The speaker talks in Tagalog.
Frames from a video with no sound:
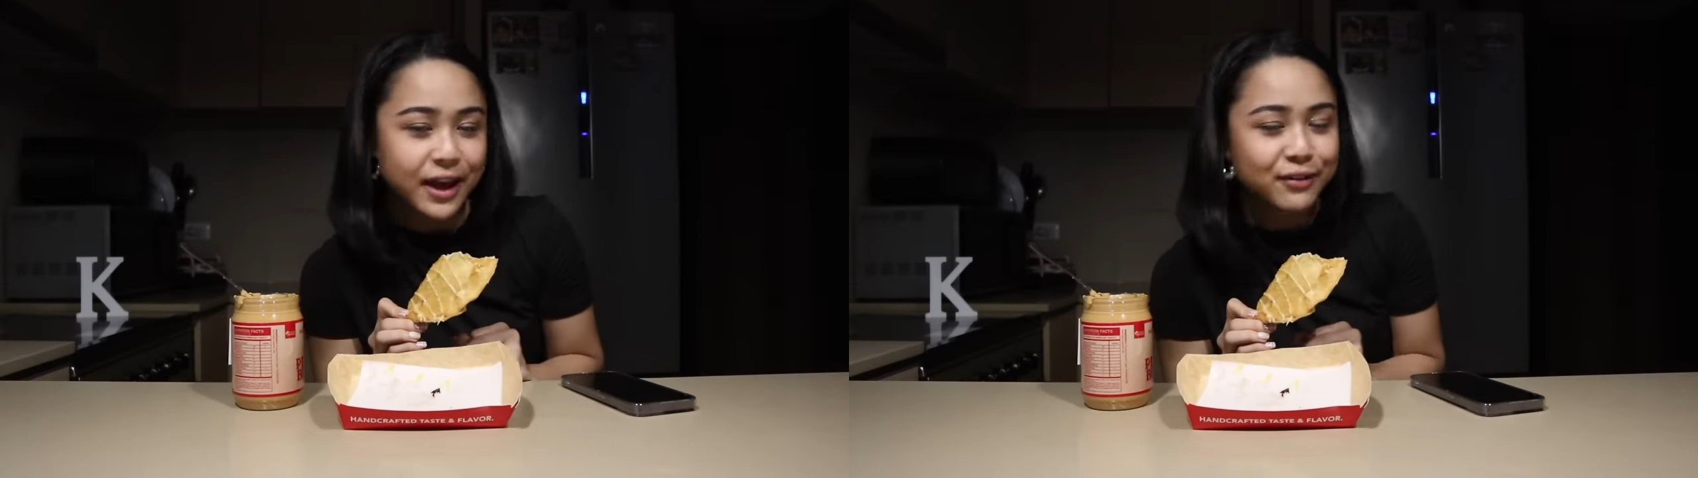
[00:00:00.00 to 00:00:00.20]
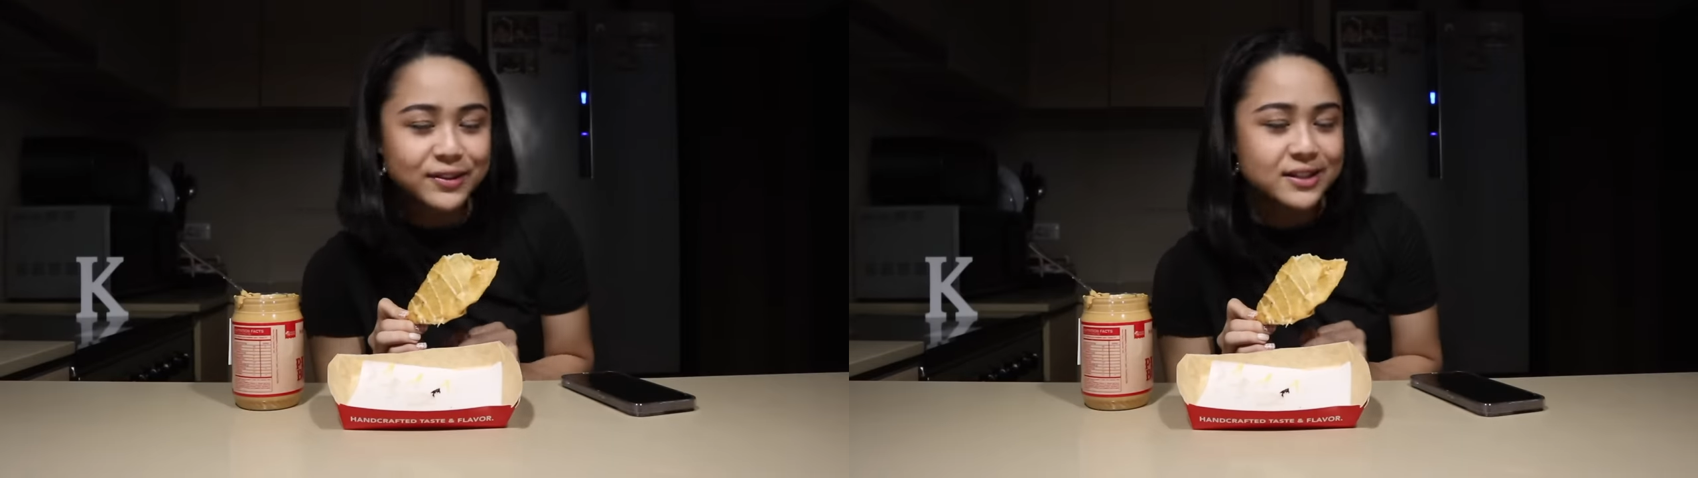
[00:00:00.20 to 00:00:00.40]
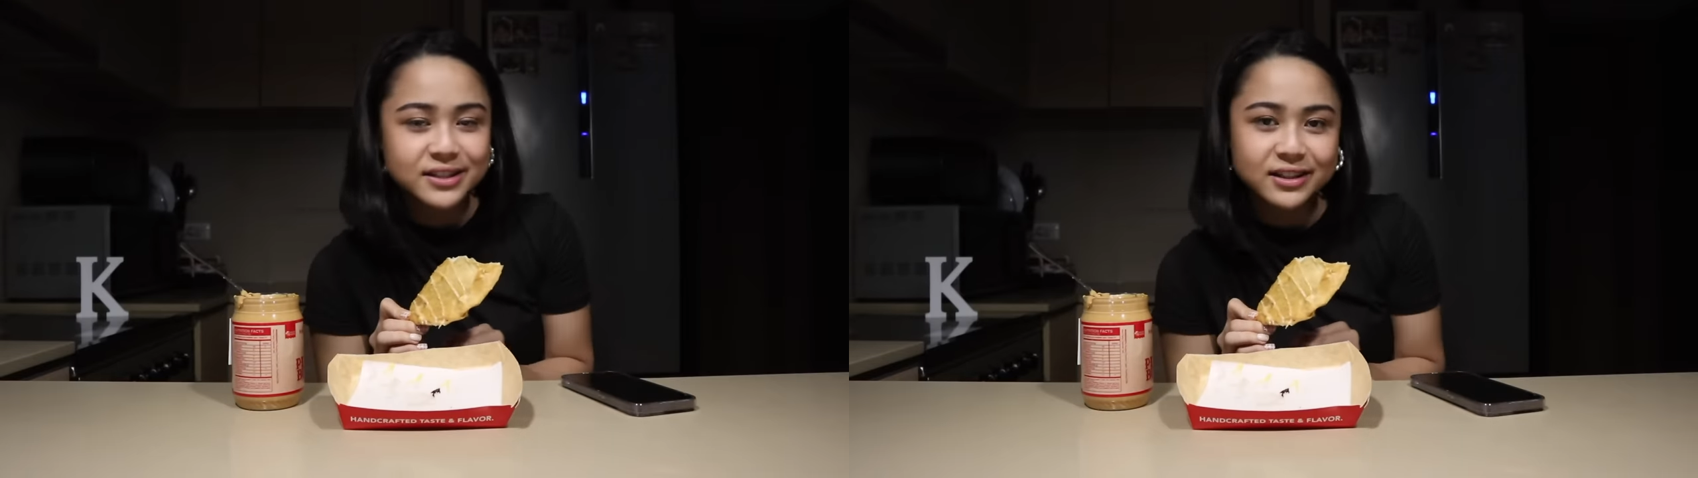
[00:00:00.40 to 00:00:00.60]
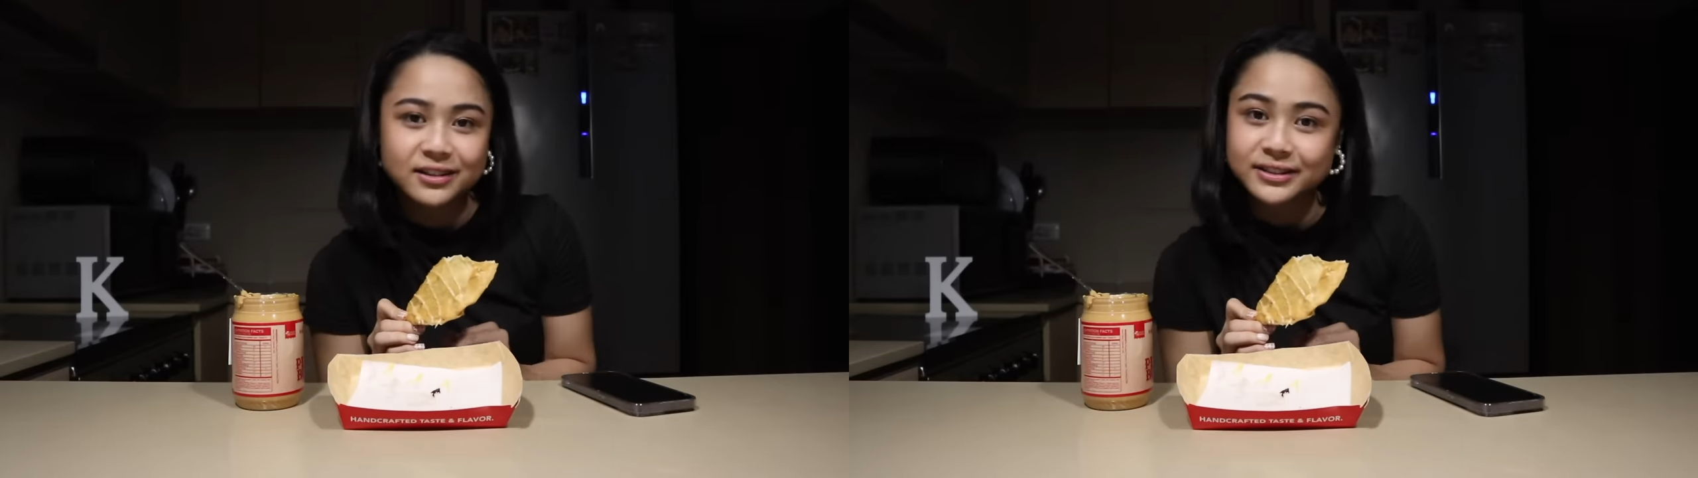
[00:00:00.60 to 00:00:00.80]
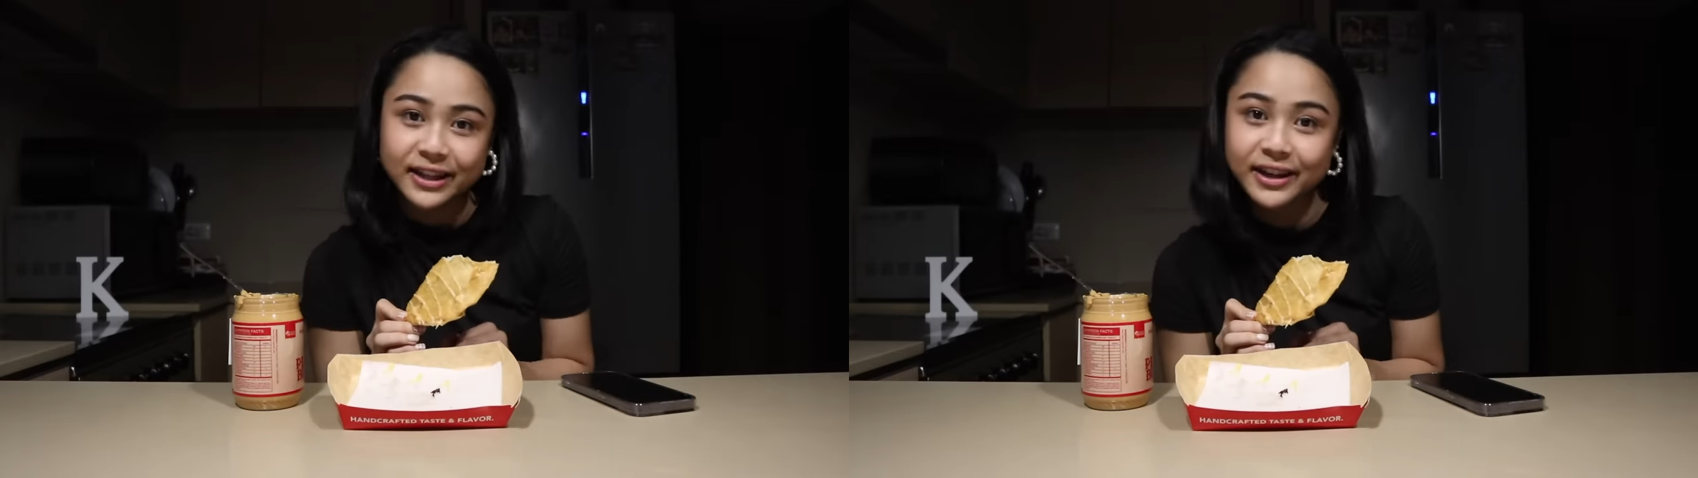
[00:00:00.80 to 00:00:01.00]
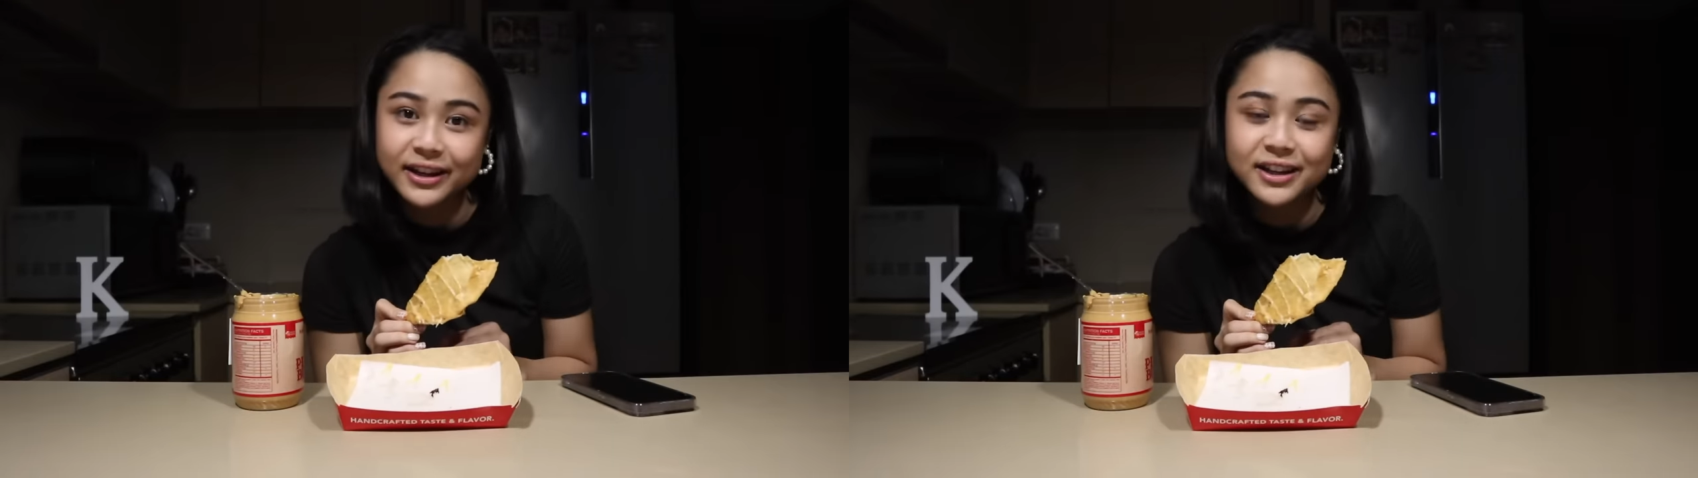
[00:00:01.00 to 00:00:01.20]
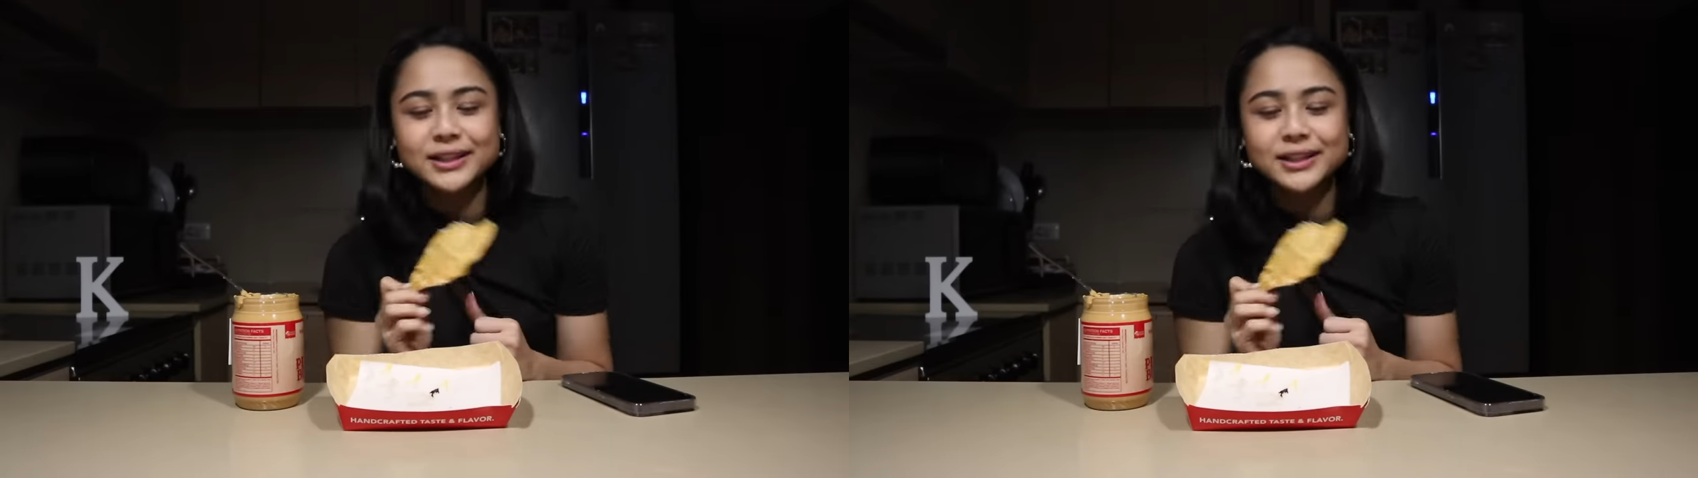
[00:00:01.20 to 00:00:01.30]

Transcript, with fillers: every single day.